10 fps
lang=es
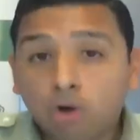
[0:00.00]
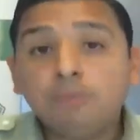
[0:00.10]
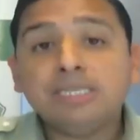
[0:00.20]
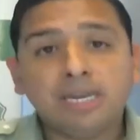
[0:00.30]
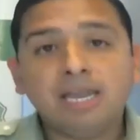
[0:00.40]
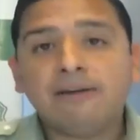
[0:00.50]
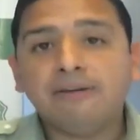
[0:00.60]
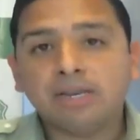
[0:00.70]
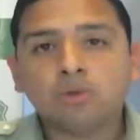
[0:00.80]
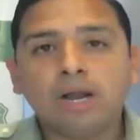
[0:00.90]
en comisaría
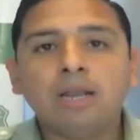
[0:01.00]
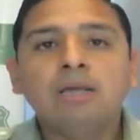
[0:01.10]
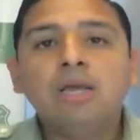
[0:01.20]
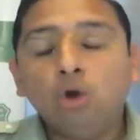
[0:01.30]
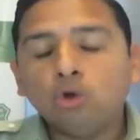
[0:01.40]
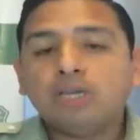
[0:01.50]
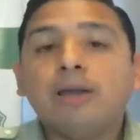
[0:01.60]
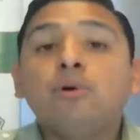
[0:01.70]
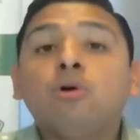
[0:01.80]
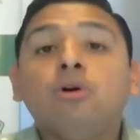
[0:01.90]
virtual, lo
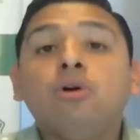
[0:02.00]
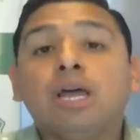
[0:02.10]
sabemos con